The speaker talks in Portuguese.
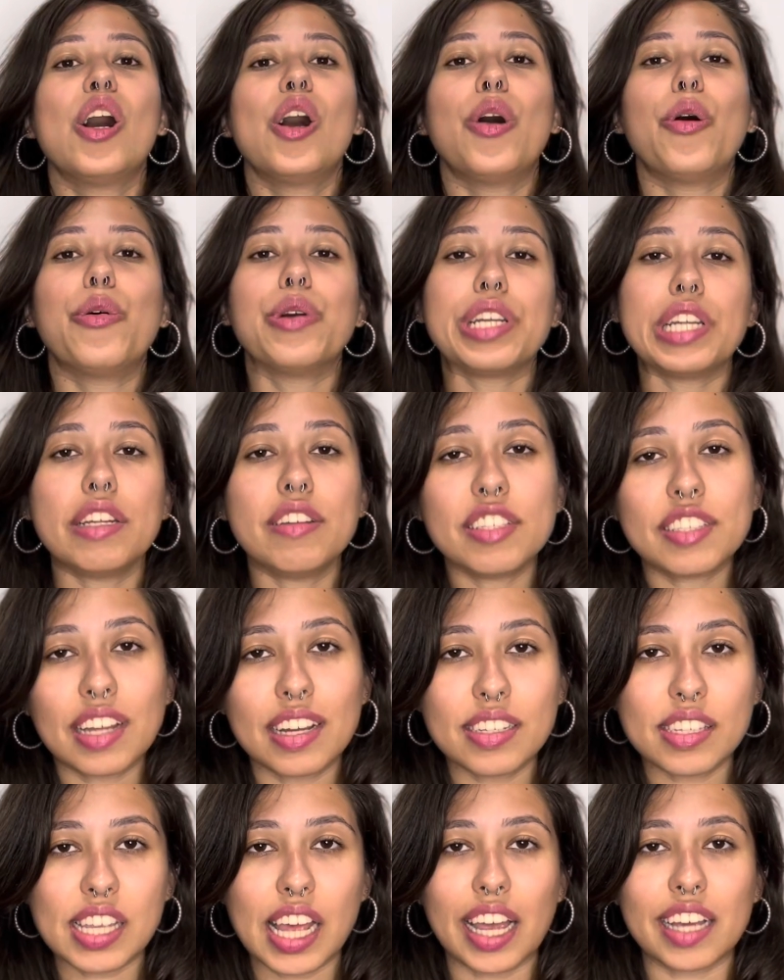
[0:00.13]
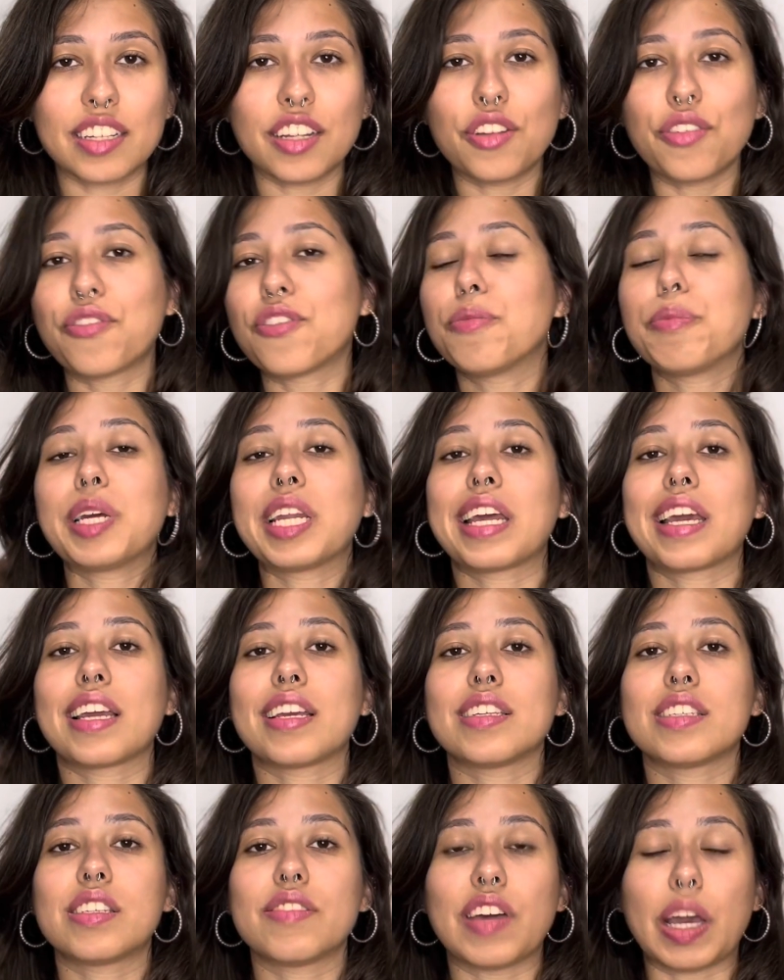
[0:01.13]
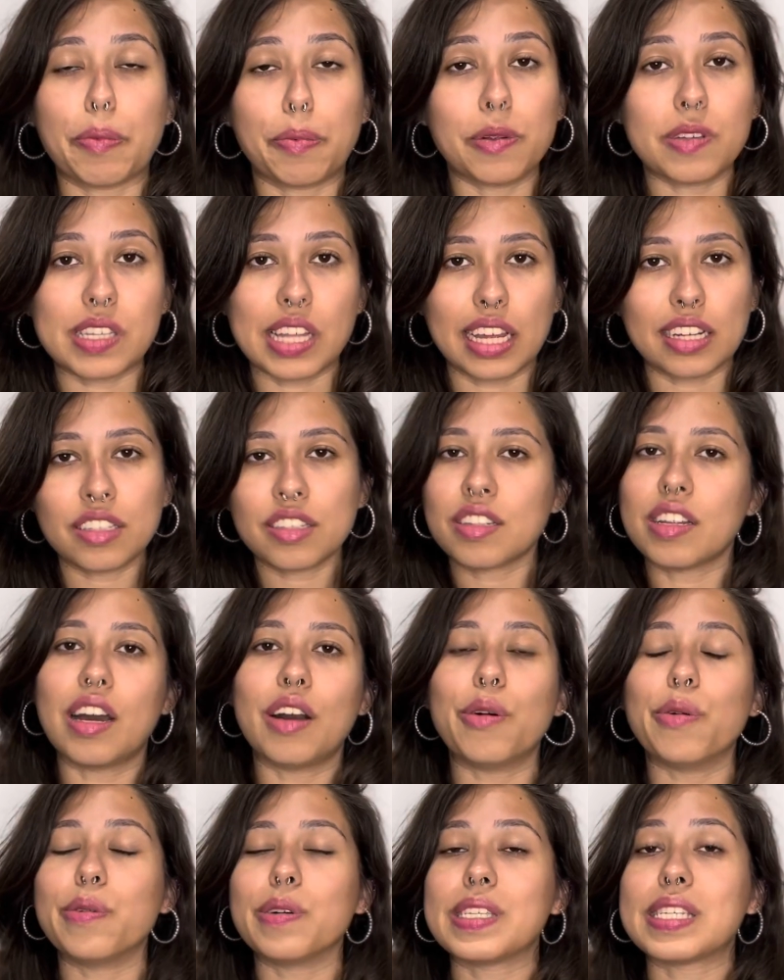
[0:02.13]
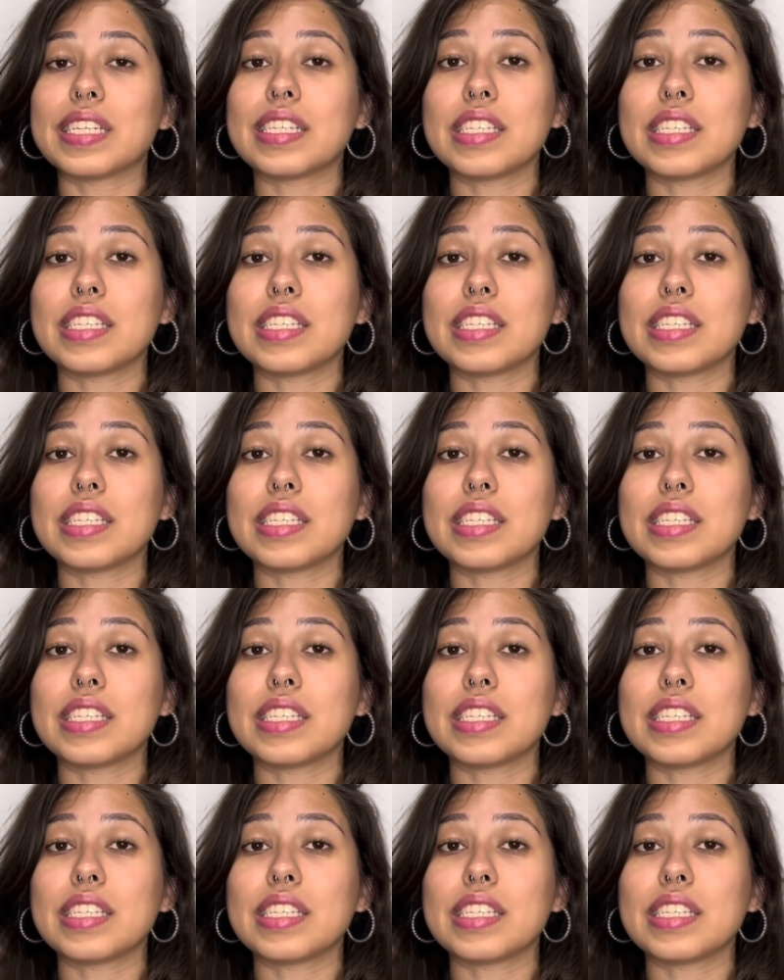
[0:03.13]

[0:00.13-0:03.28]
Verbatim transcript: O Nino está de saída do Fluminense, vai para o Zenit da Rússia.